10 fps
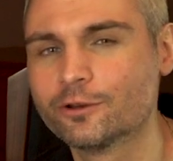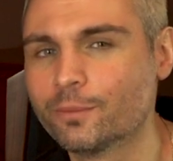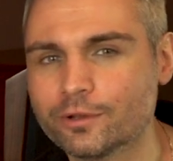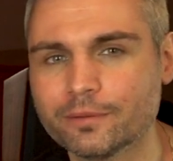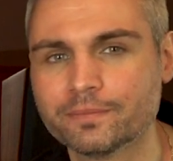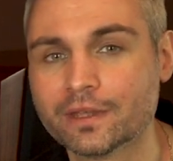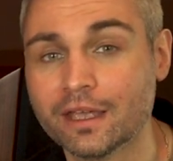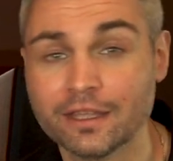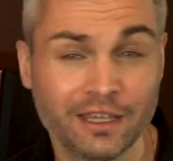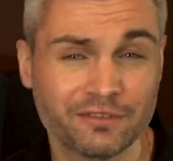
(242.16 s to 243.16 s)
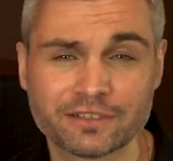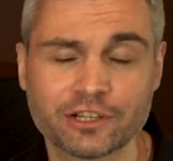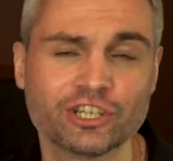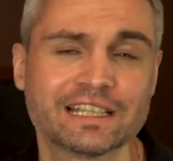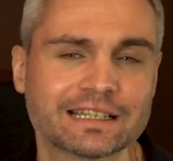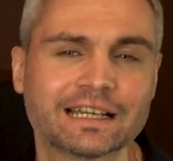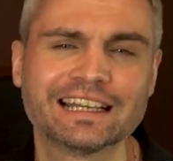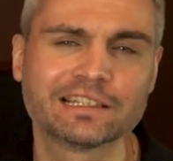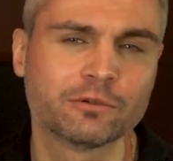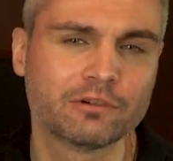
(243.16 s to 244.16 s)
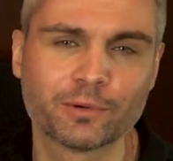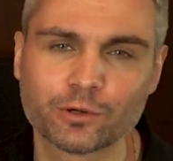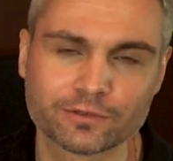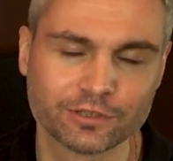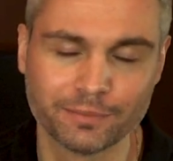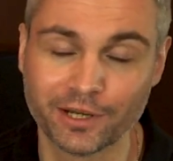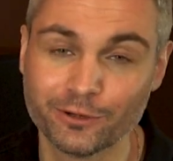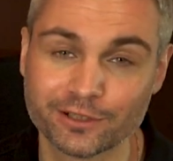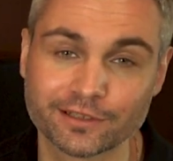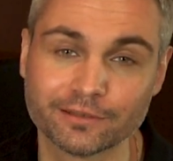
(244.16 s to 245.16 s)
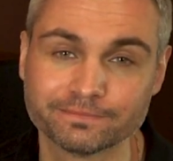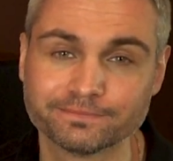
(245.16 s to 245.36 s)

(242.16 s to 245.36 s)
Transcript: теплым. И возвращаться к этому вопросу не придется.